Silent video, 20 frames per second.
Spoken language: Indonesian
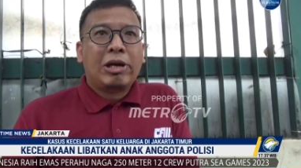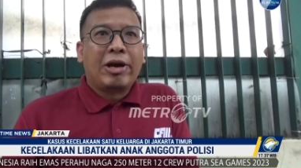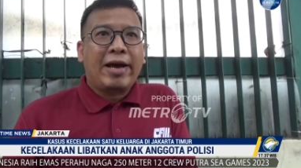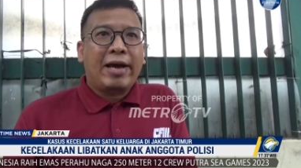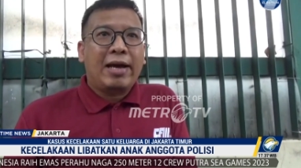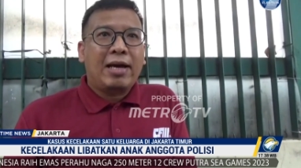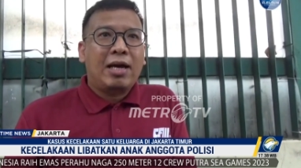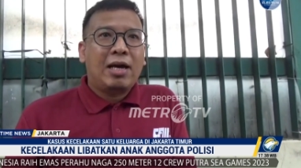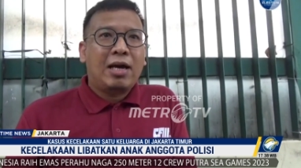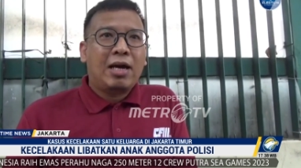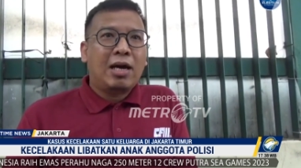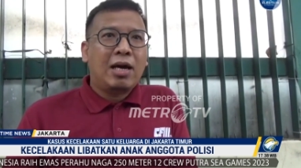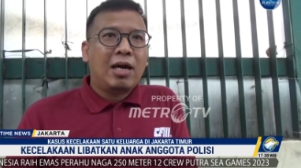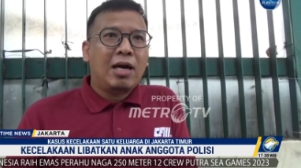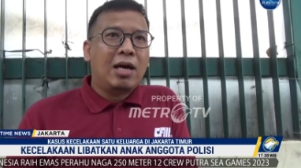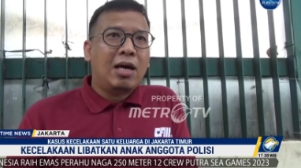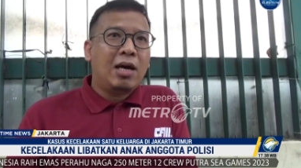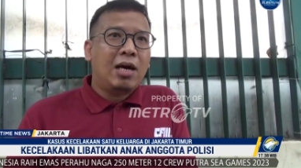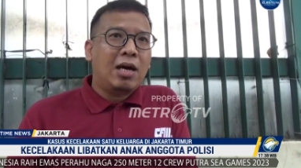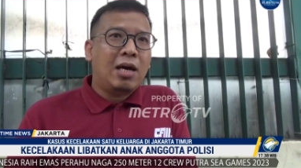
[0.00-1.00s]
Nah,
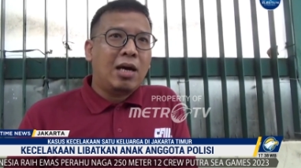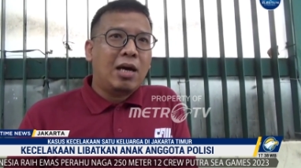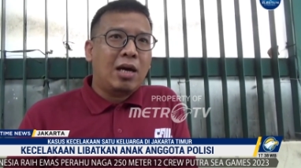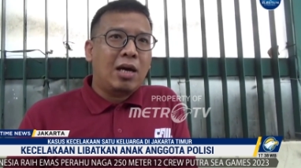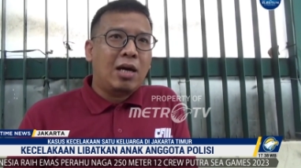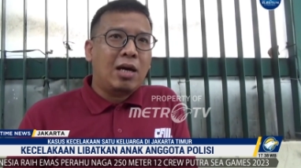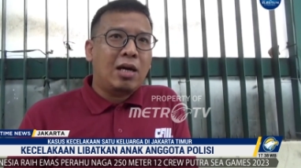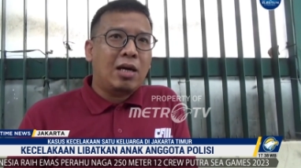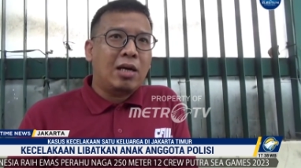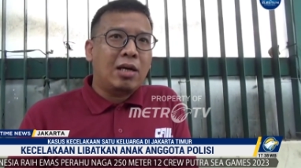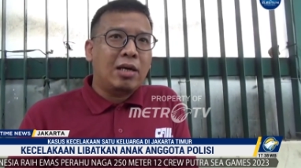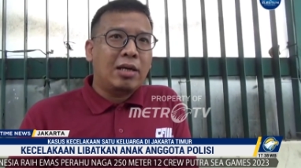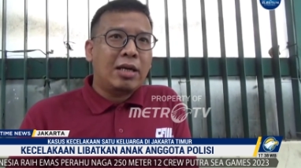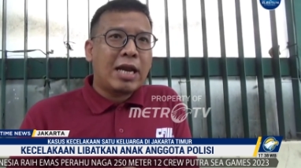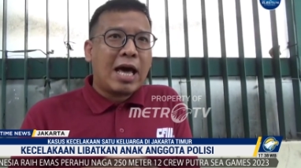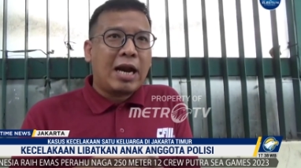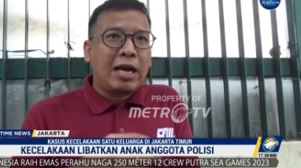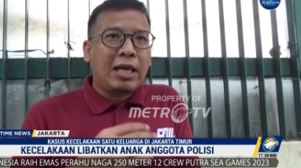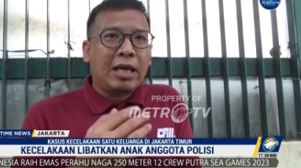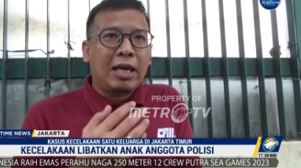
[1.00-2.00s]
eh,
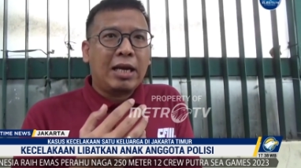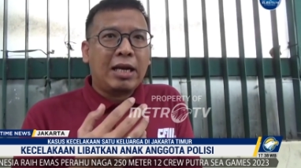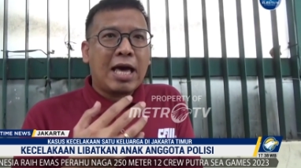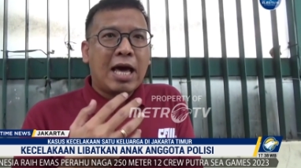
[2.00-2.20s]
dari